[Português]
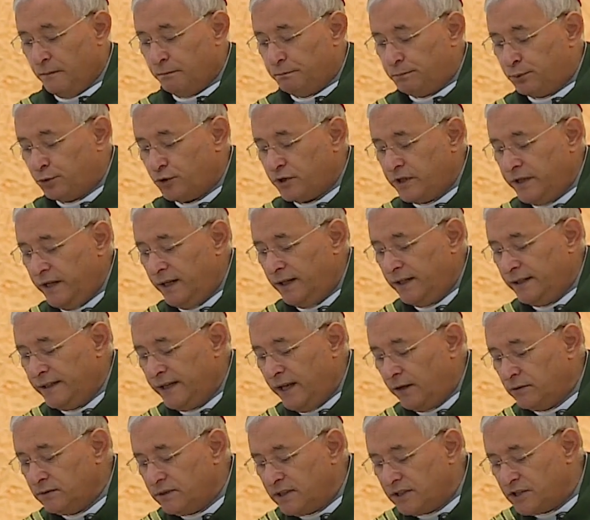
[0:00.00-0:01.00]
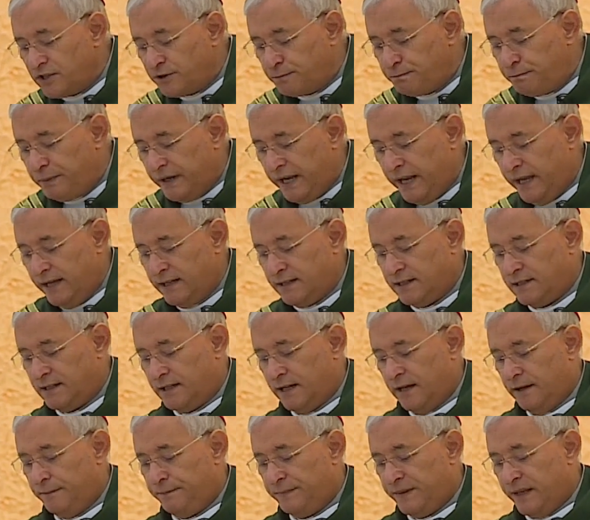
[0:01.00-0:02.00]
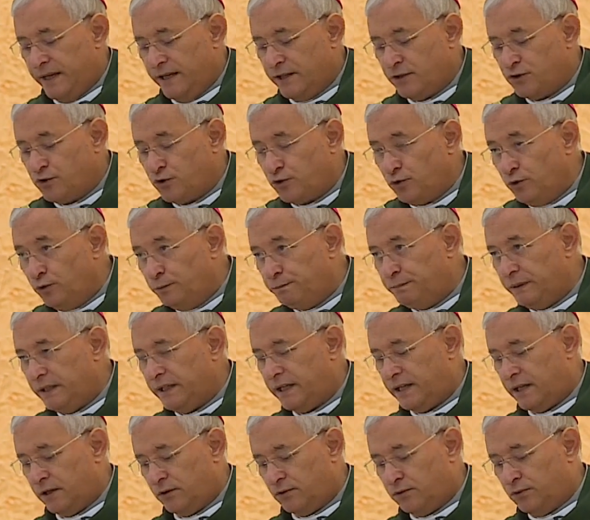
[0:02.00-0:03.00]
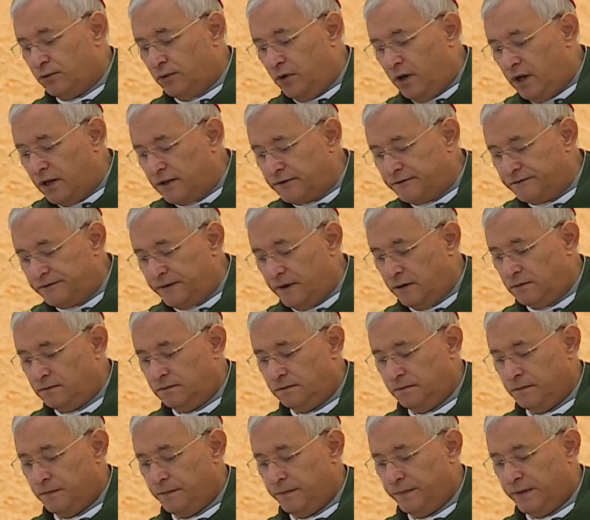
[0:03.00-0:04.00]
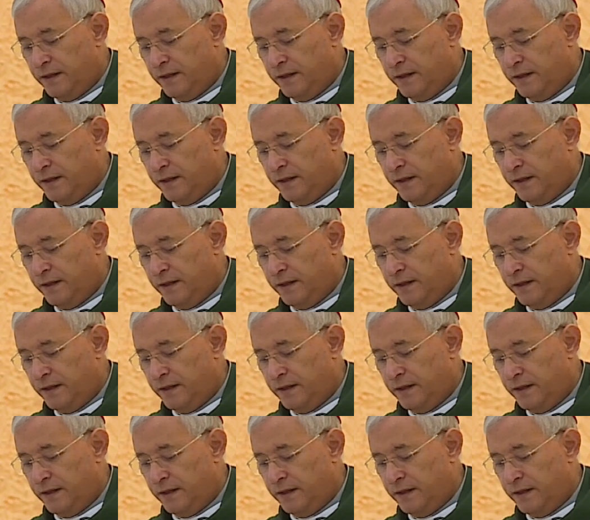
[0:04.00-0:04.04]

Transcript: Porque ele não despreza a súplica do órfão,